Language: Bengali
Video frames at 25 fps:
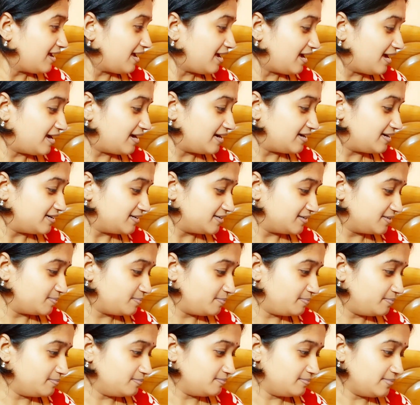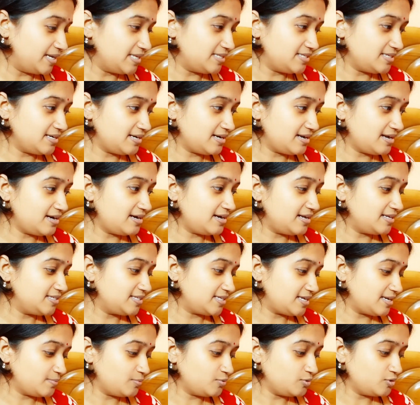আর বেচারার
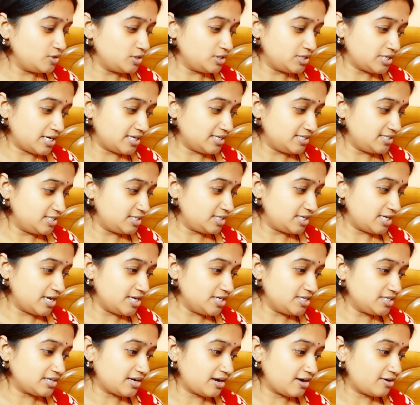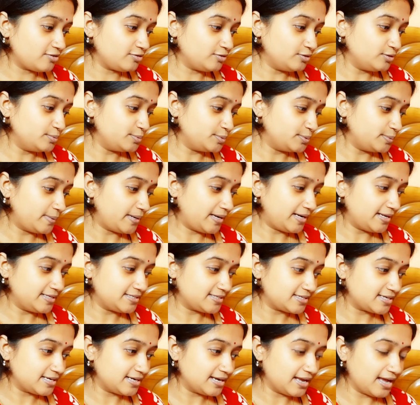আজকে পুরো চার্জ শেষ কারণ দুপুরবেলায়
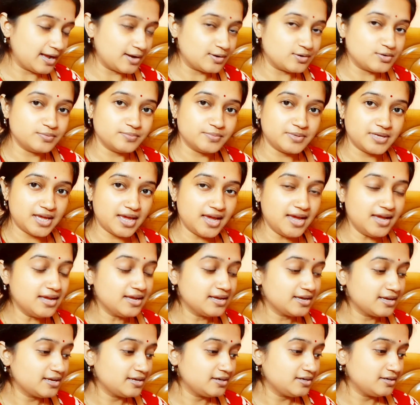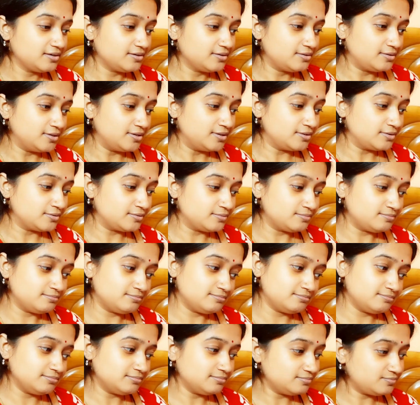আজকে না ঘুমিয়ে ওই
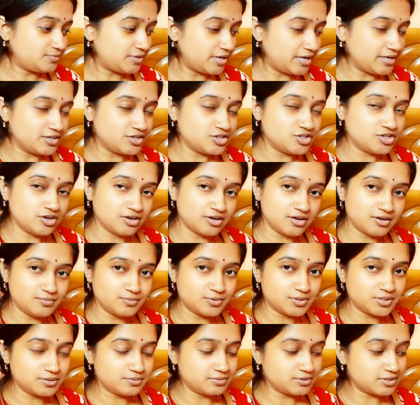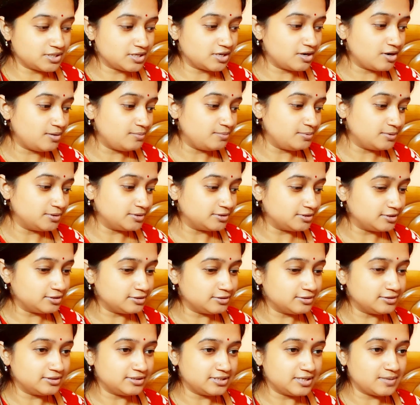ফ্রেন্ডের সঙ্গে বসে বসে গল্প করতে
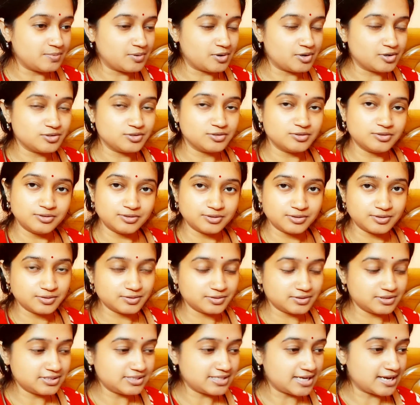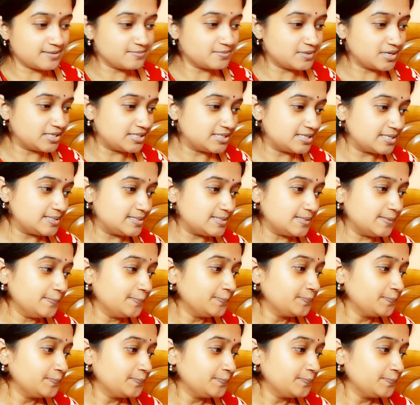করতে পড়াশুনো করতে করতে টাইম কাটিয়েছে